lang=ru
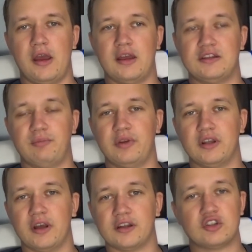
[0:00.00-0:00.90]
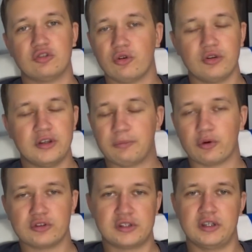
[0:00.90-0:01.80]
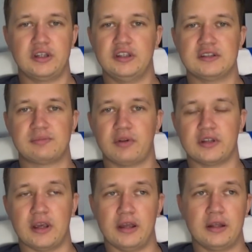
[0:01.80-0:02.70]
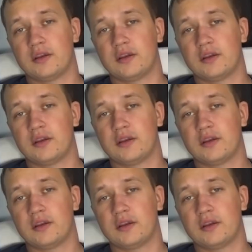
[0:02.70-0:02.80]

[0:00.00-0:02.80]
эти передачи, но просто их не исполняет.